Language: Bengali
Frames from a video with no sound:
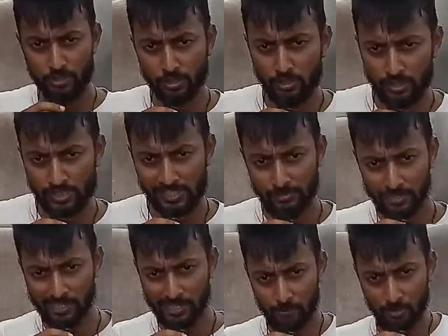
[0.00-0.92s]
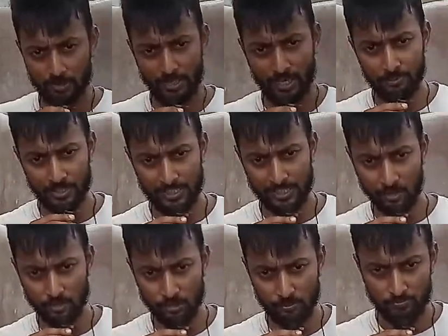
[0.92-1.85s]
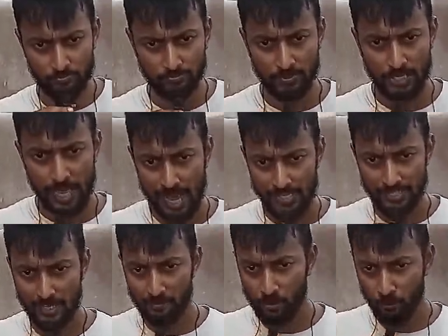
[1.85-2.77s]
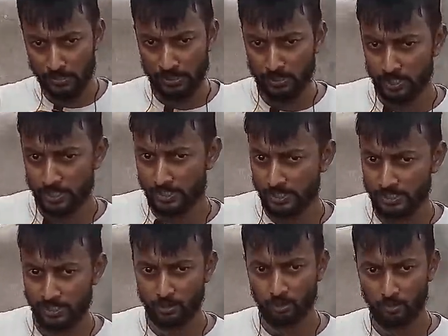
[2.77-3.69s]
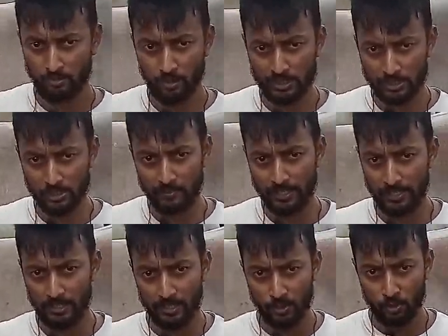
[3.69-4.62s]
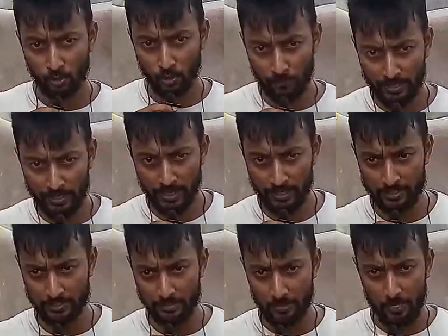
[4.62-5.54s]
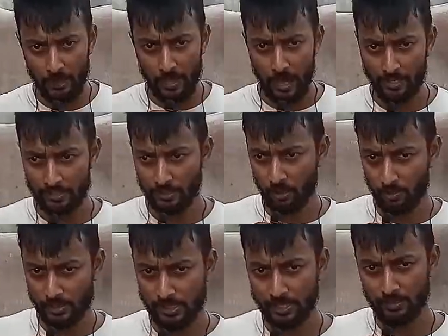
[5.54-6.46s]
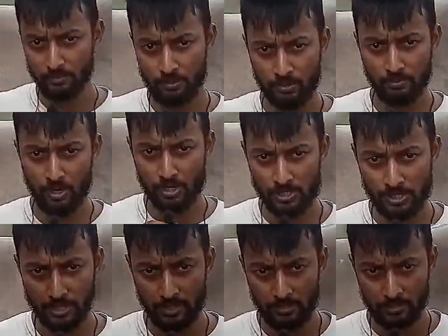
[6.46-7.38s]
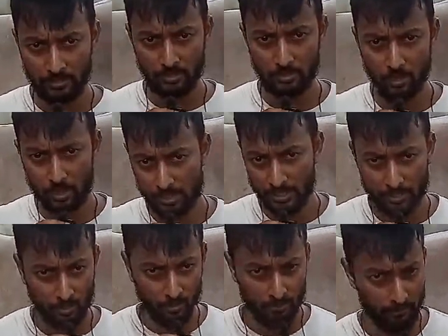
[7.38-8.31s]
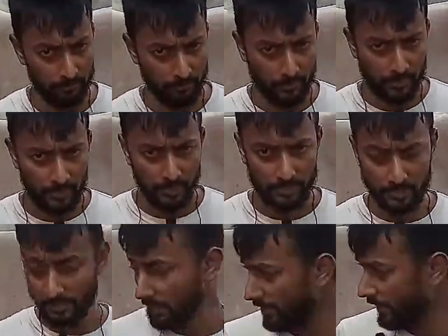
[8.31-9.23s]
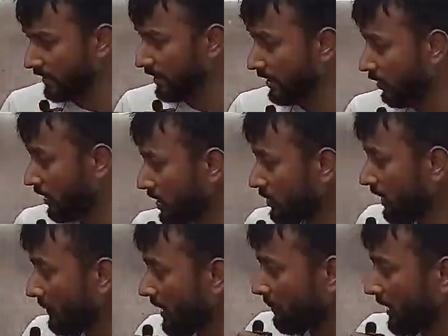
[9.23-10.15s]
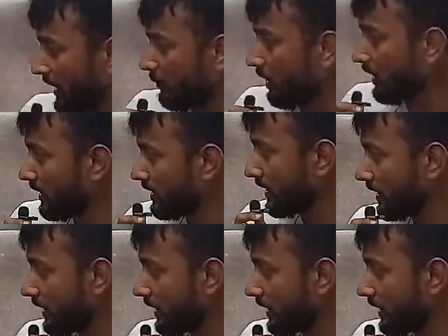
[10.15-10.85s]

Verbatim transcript: দর্শক এসকে মিডিয়ার পক্ষ থেকে আপনাকে স্বাগতম আজকে আমি উপস্থিত হয়েছি সেই ঐতিহ্যবাহী কুরবানির হাটে হাটটির অবস্থান মহাস্থান মহাস্থানগড় এটি এটির লোকেশন আমি আপনাকে বলে দিচ্ছি